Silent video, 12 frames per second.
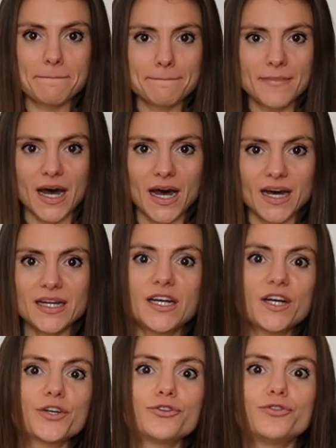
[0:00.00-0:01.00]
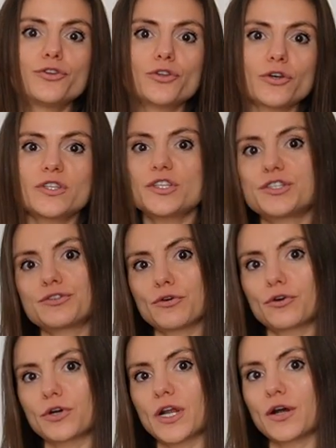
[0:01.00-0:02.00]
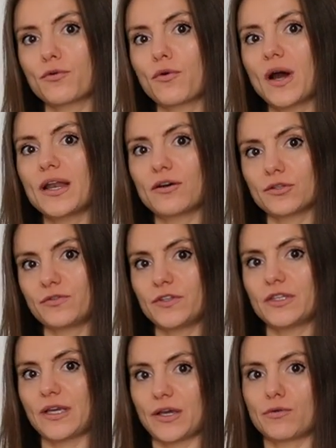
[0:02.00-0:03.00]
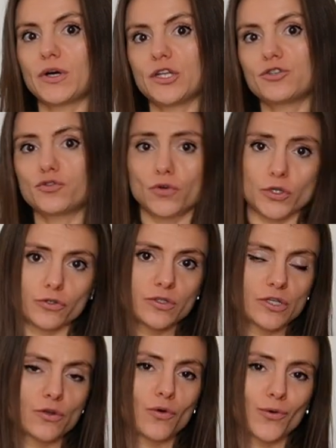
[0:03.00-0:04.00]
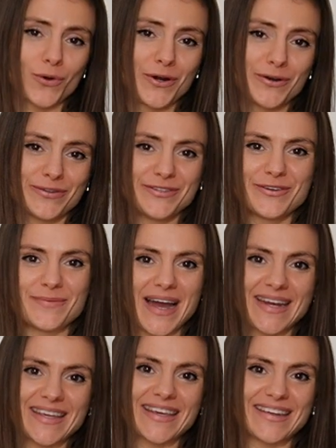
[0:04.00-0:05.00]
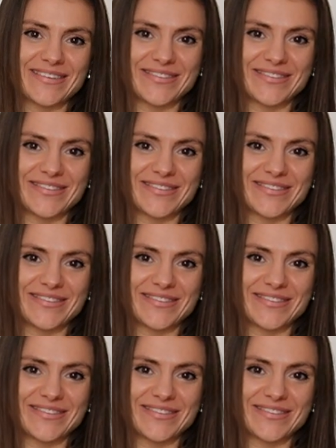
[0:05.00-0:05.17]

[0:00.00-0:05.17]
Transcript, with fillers: ma non ho deciso ancora quale outfit e quale giorno se non quello di domani che è